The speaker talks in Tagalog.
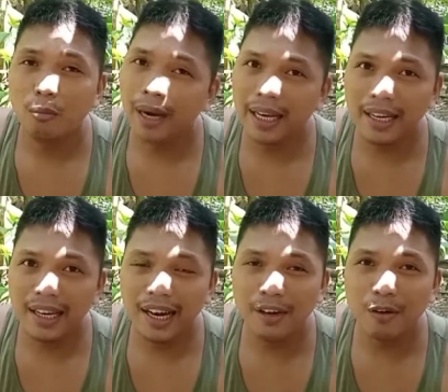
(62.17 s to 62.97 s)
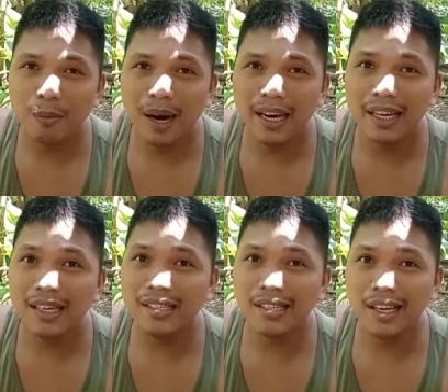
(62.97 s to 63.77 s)
mahilig kayo kumain ng
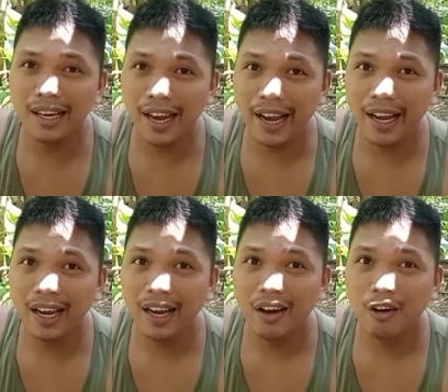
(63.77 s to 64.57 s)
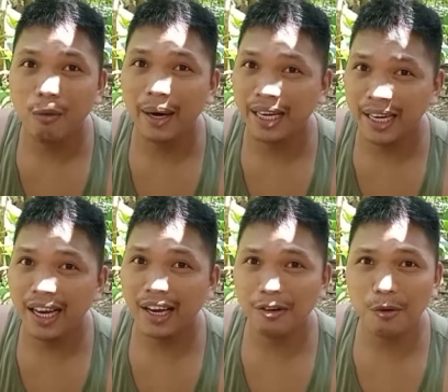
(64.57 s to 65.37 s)
sili Kung mahilig
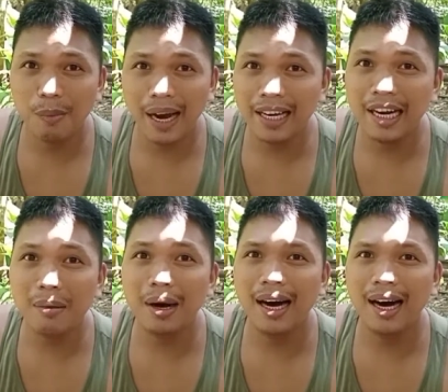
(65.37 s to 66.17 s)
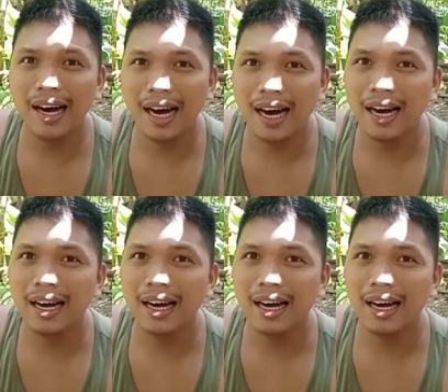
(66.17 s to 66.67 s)
kayo kumain ng maanghang